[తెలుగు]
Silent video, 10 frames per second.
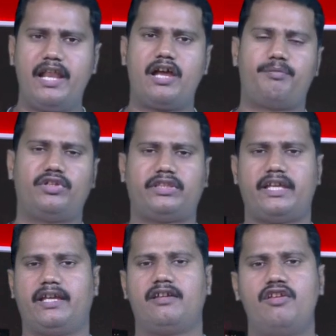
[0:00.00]

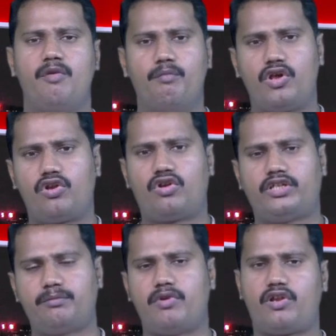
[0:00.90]
లేకపోతే
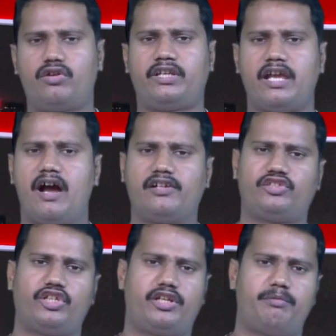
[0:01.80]
మరొకటి మరొకటి
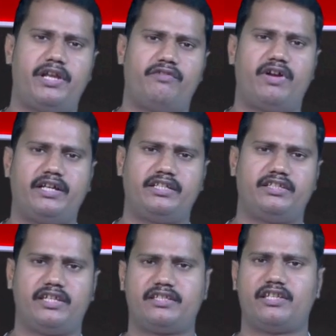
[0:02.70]
ఆశ్చర్యమైన
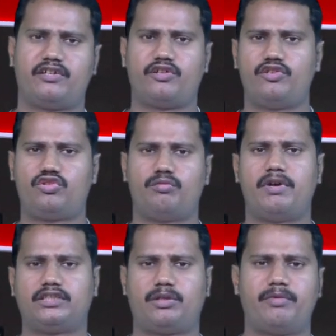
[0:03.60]
వాటిని చేసే క్రీస్తు
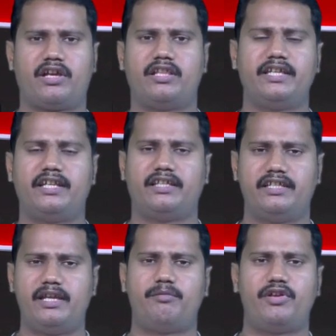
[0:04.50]
మాత్రమే కాదు ఈయన
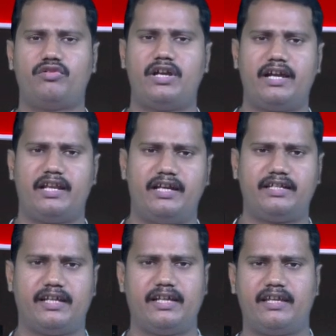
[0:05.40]
ఏమై
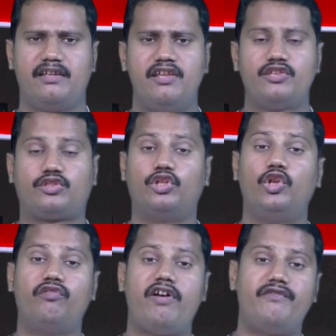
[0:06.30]
ఉన్నాడనంటే
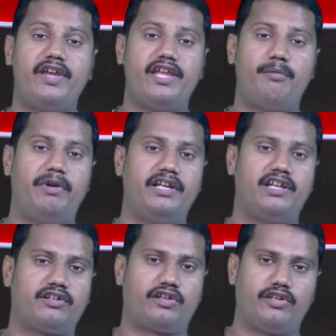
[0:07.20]
సిలువ
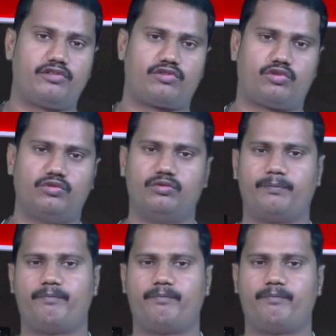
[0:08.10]
వేయబడిన క్రీస్తు